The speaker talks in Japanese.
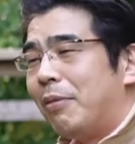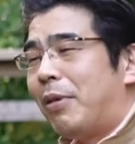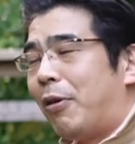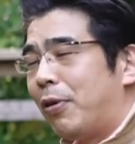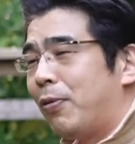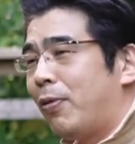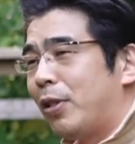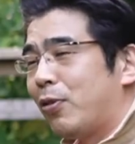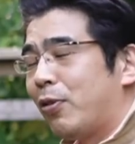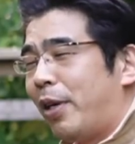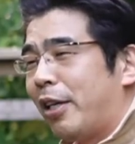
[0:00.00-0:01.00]
まあ、俺の方が
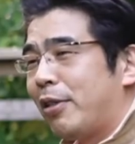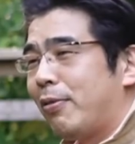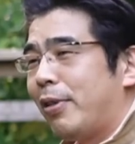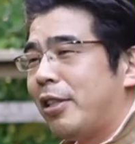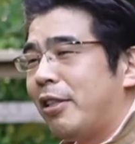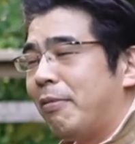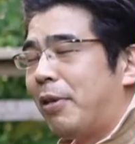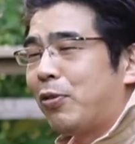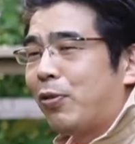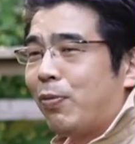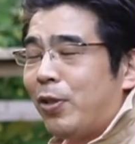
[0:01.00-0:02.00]
ちょっと負けそうだし、まあ、
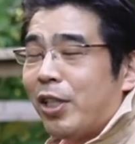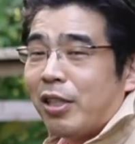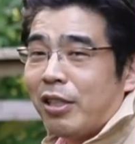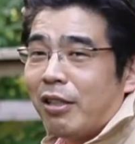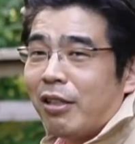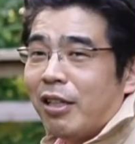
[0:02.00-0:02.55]
ちょっと無理だし、ま